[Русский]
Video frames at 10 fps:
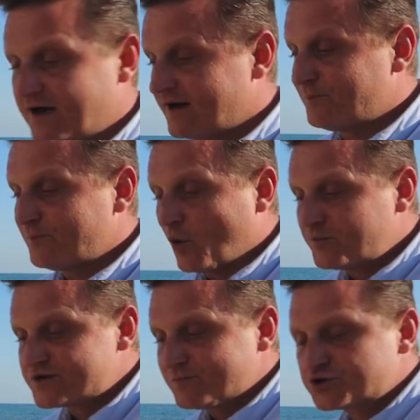Э,
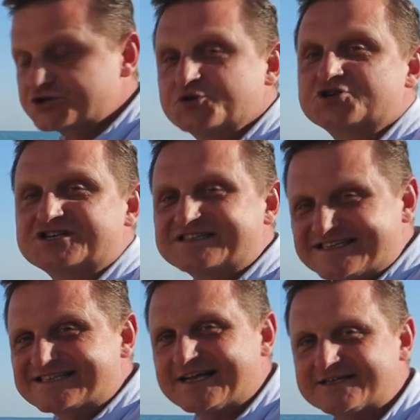общей площадью
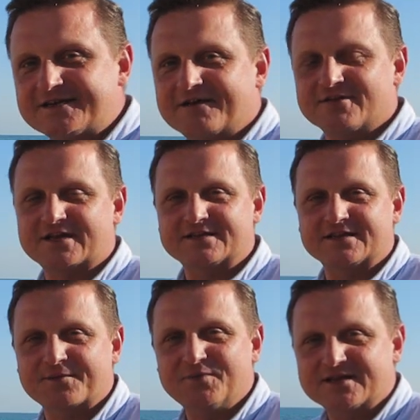63
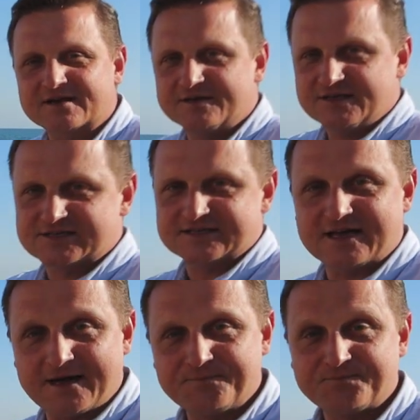квадратных метра и
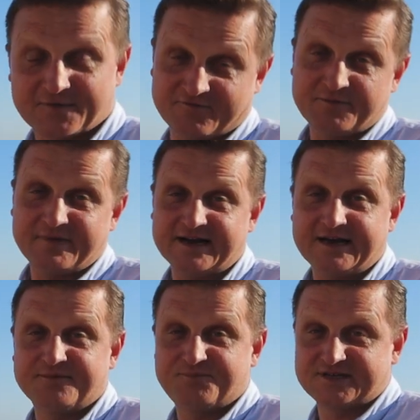цена,
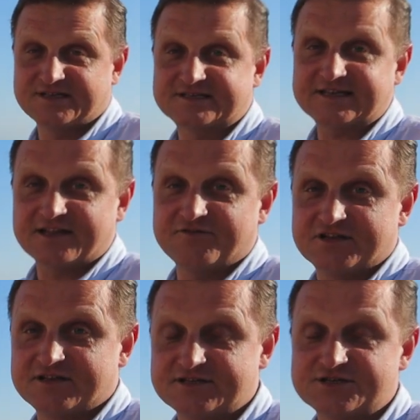внимание,
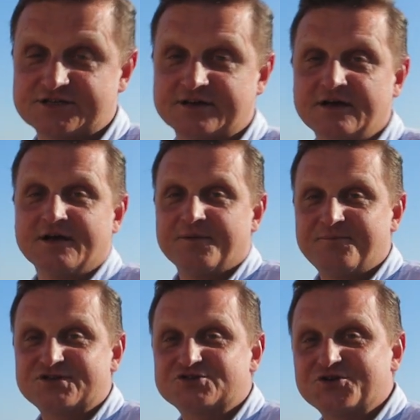52 тысячи
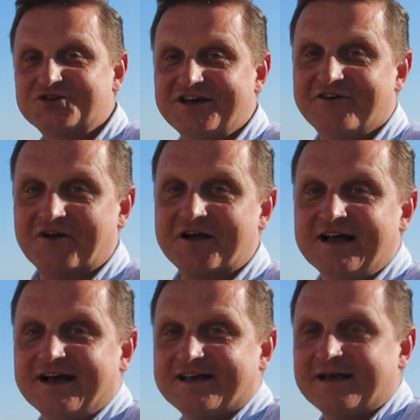500 евро.
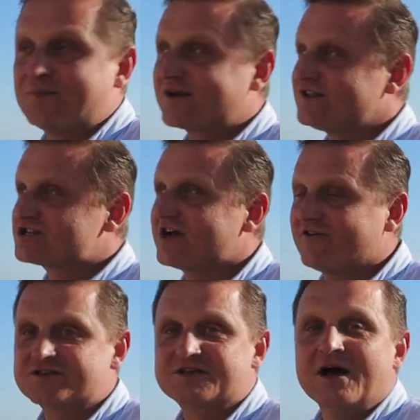Я
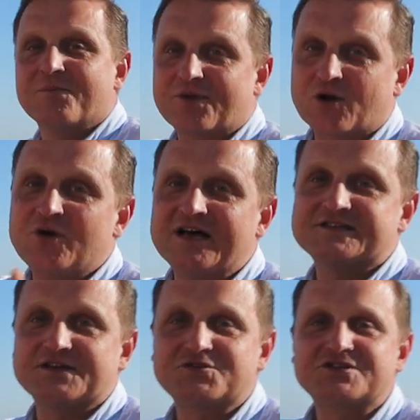приглашаю вас
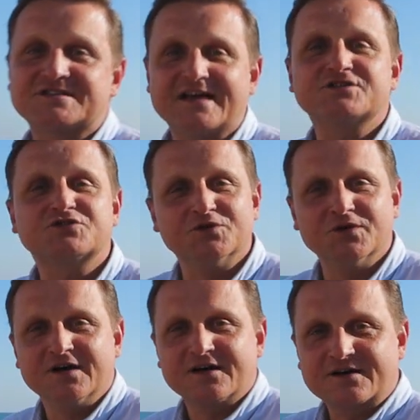прогуляться эту
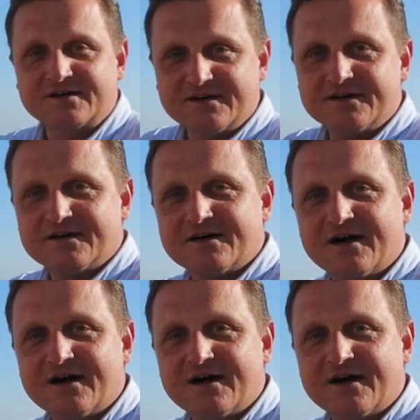дистанцию к